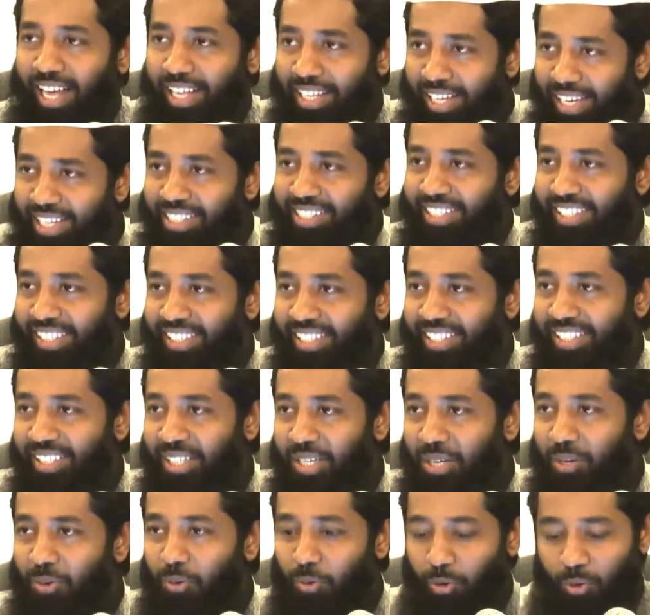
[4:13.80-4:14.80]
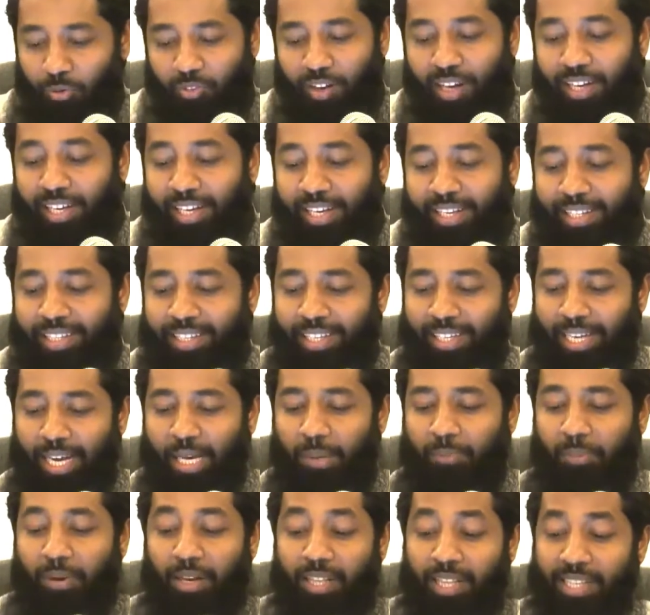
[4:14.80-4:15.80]
அதில் என்ன செய்து ஒரு வேற்றிக்கு இந்த
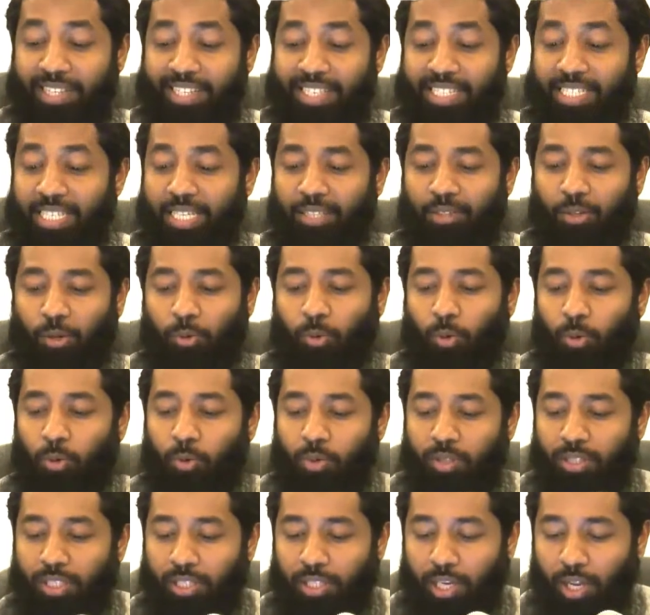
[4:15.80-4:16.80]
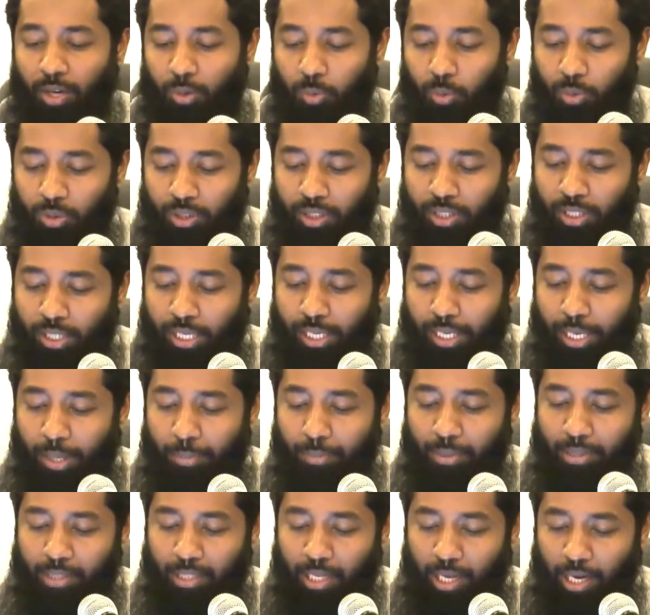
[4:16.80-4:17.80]
அடிப்படையில் தான் இந்த செய்தி அவர் கொண்டு வந்திருக்கிறார் நூற்றி
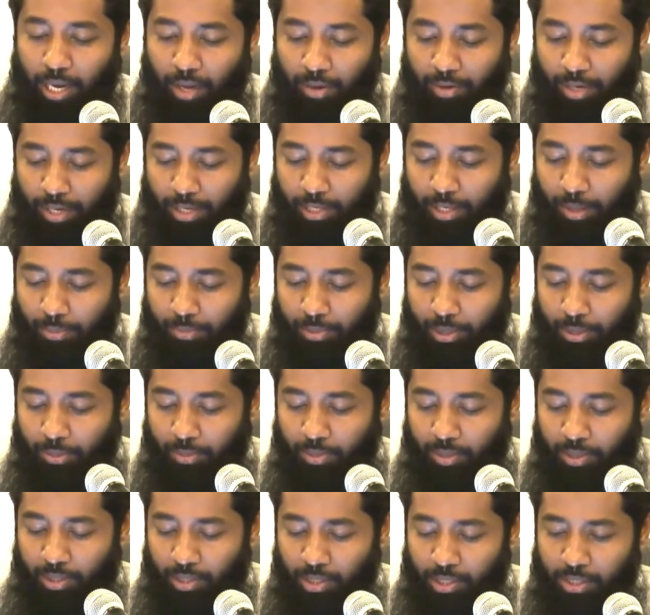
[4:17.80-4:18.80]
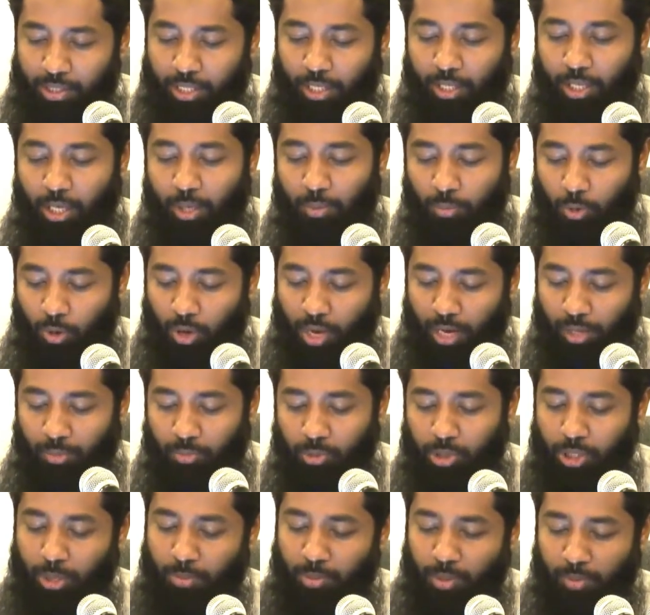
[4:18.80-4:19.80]
எண்பத்தி ஆறாவது இலக்கம் இது வந்து சஹியல் புகாரி
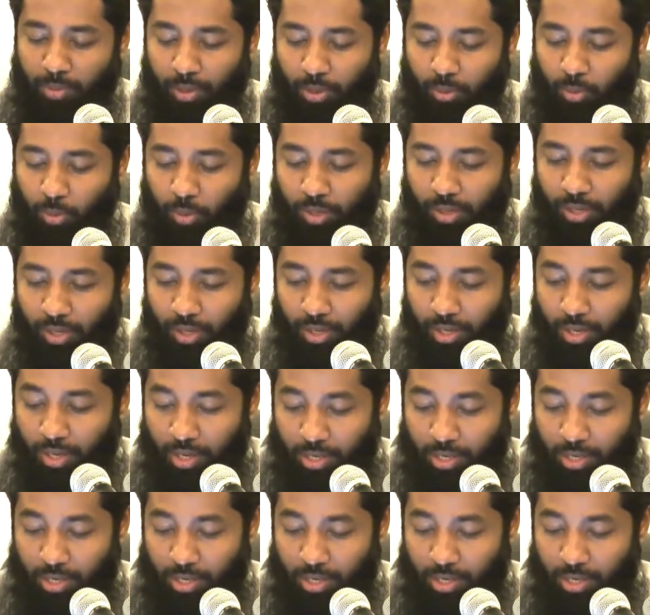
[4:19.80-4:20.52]
முஸ்லீமில் வரக்கூடிய